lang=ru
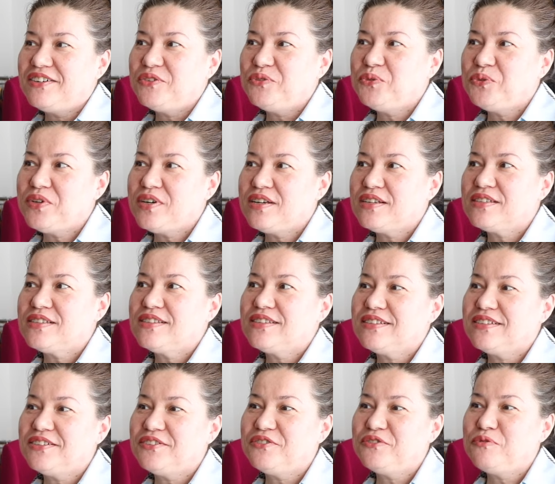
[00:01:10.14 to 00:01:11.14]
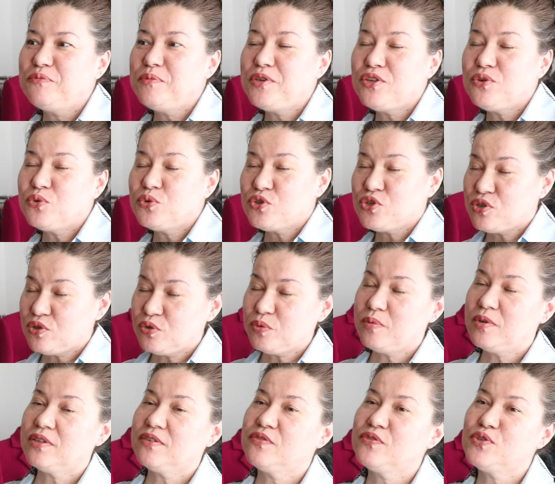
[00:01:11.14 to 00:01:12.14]
У нас э, в мире очень
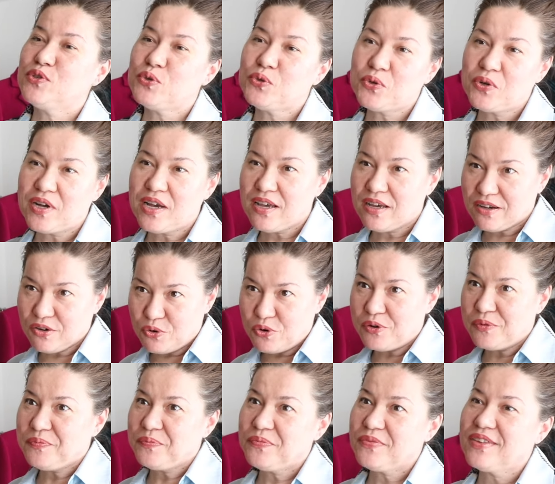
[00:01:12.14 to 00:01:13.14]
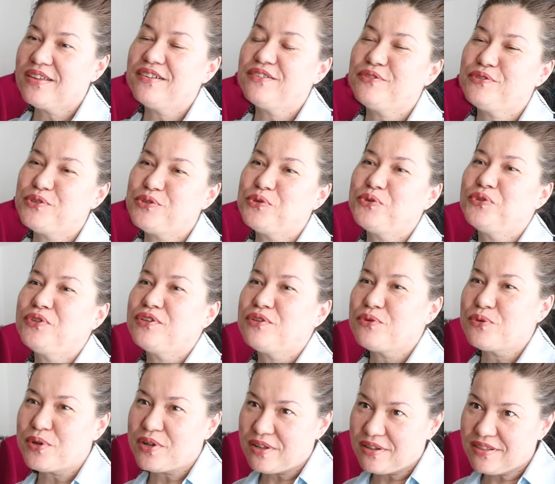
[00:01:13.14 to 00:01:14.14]
любят все эко, э, все
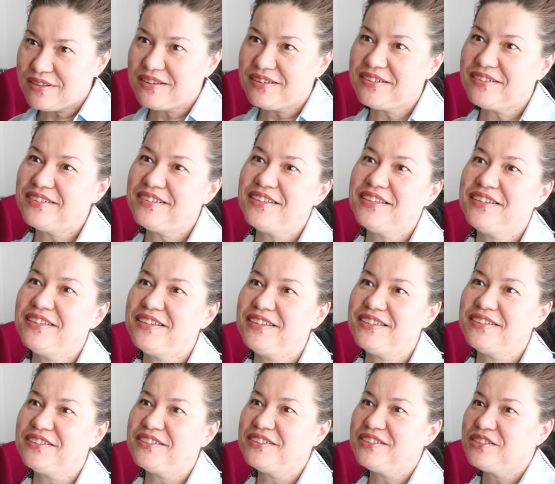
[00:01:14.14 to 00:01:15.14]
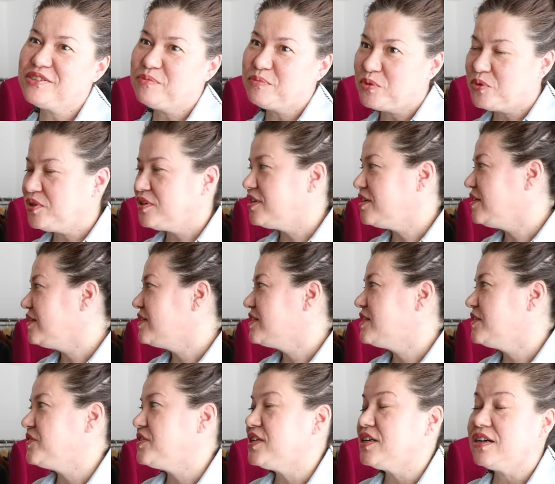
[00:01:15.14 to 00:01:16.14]
натурально, и тем более,
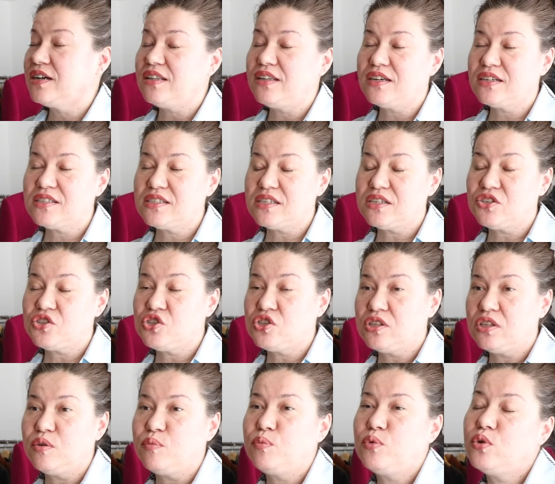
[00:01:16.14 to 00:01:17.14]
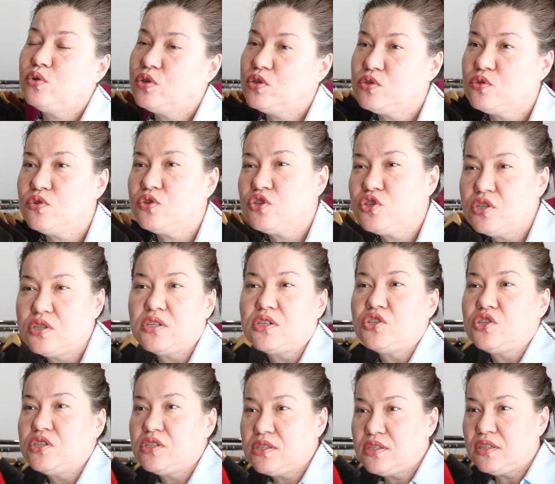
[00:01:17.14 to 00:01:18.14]
если вся коллекция отшита полностью из
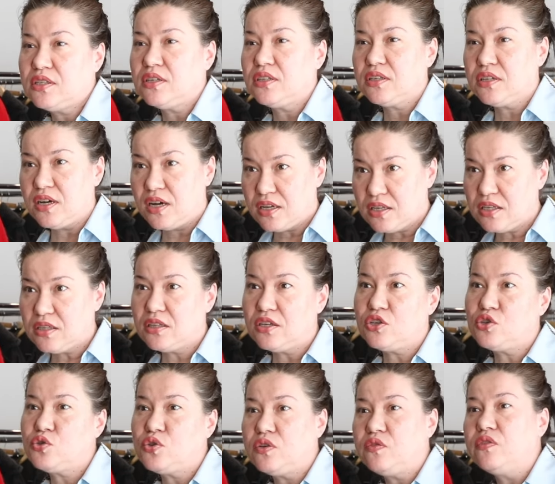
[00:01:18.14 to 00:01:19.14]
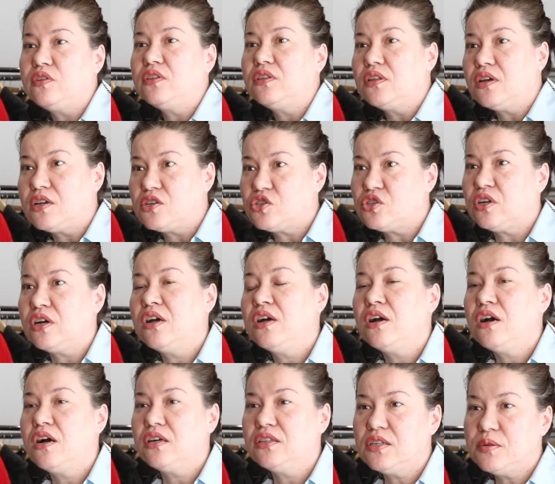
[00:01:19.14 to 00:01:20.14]
чисто шерстяных тканей, да еще и винтажных,
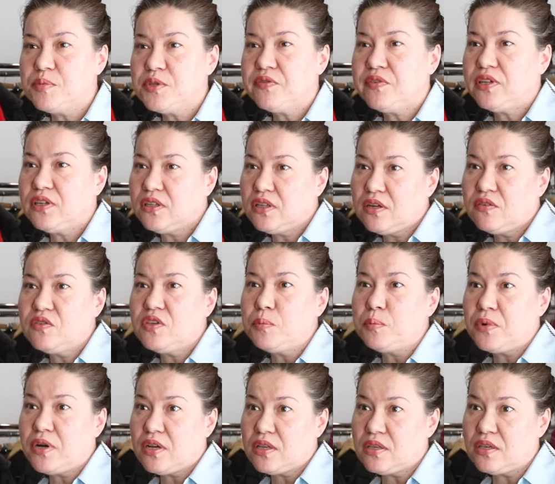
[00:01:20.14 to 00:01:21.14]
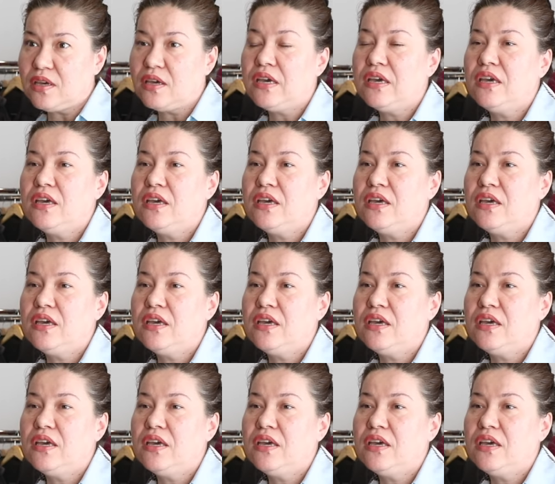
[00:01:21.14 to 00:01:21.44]
она привлекла внимание.